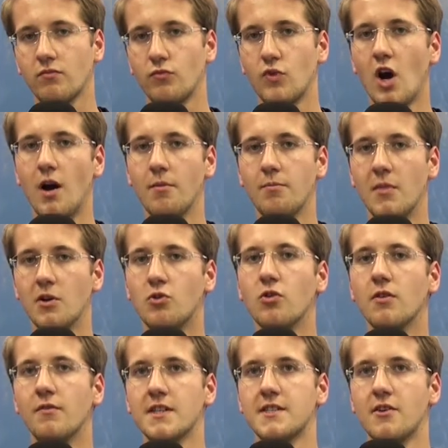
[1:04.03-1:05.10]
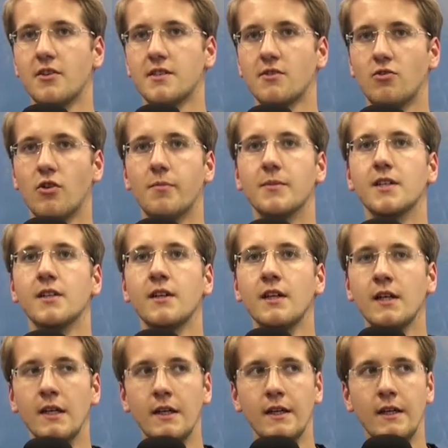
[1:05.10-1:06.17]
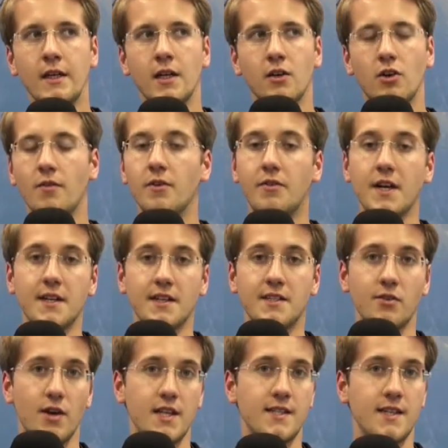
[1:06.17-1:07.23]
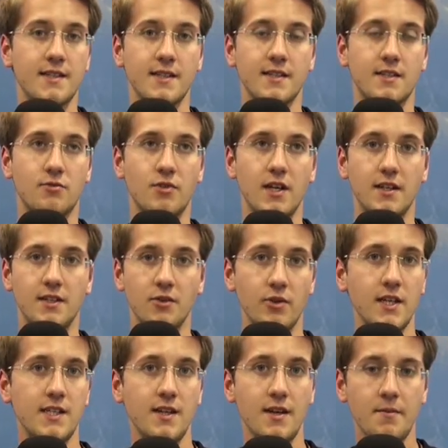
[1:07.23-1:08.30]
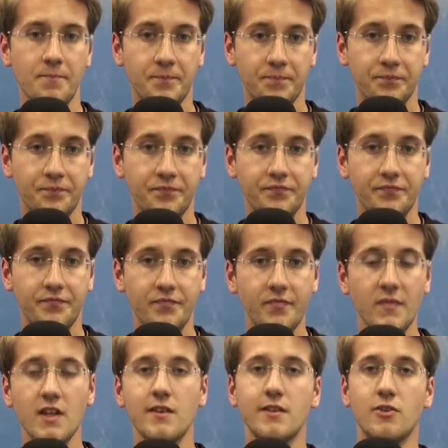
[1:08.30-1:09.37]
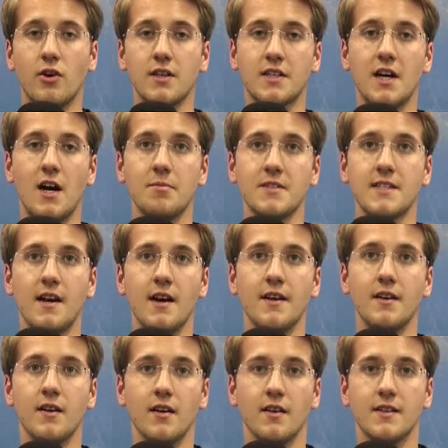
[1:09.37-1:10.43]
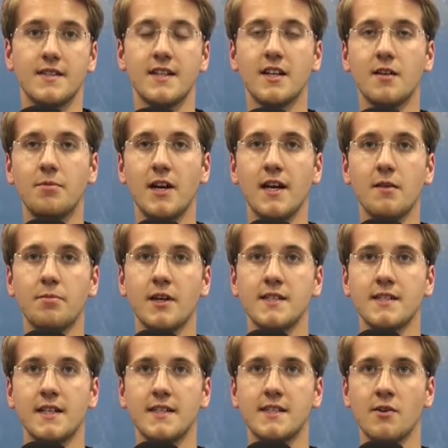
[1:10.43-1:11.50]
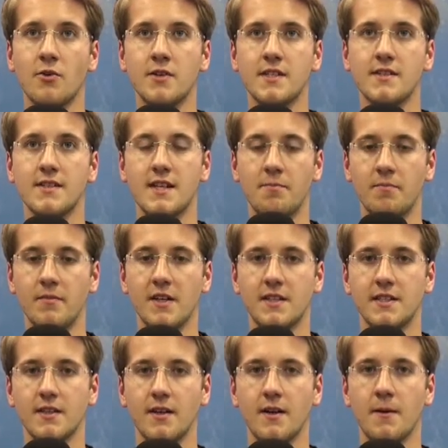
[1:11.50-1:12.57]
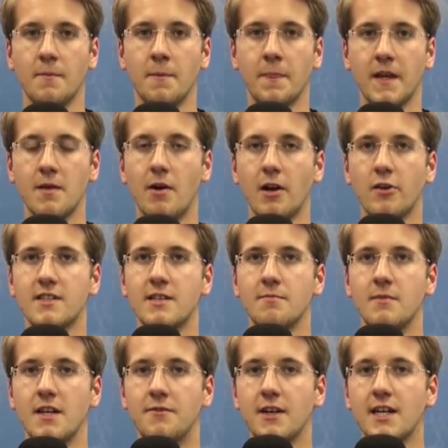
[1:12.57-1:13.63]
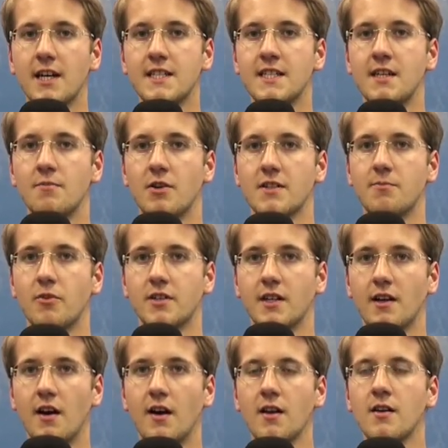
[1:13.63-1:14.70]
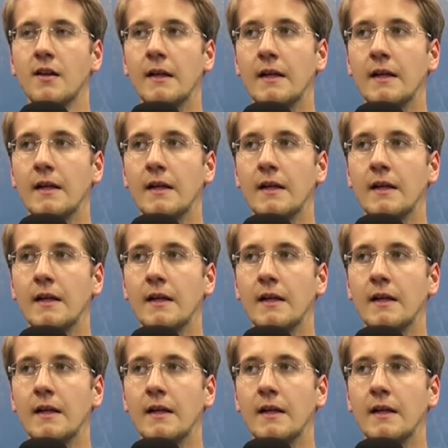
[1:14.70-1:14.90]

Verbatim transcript: ja, mal gucken, was da noch so kommt. Kommen wir weiter zu Assassin's Creed Unity. Dort gab es eine Singleplayer-Präsentation zusammen mit ähm, jemandem aus dem Entwicklerteam aus Montreal.